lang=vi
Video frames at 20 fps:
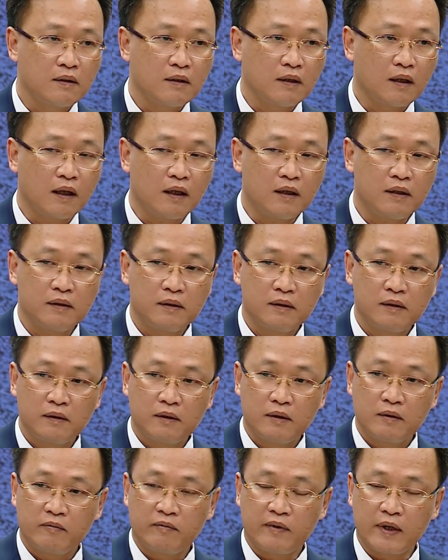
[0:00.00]
đó,
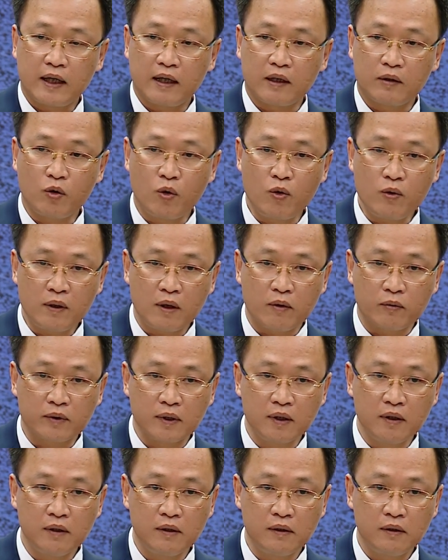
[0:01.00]
về thu hút đầu
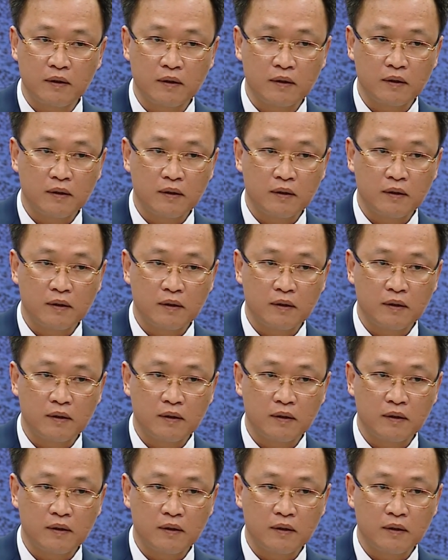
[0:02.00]
tư